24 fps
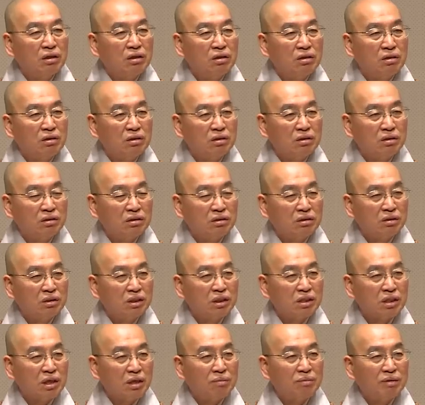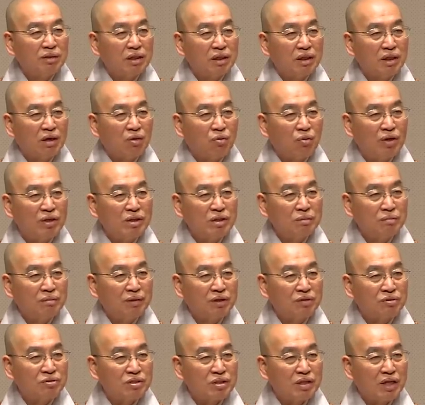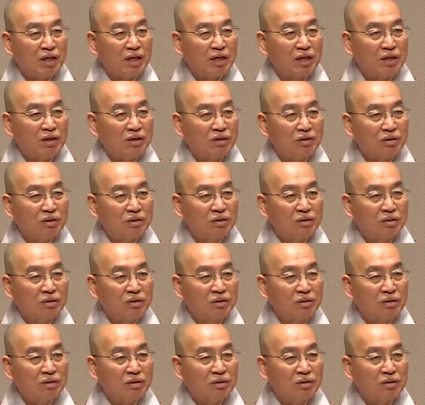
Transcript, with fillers: 어? 세 사람한테 다 괄시받고 살아요.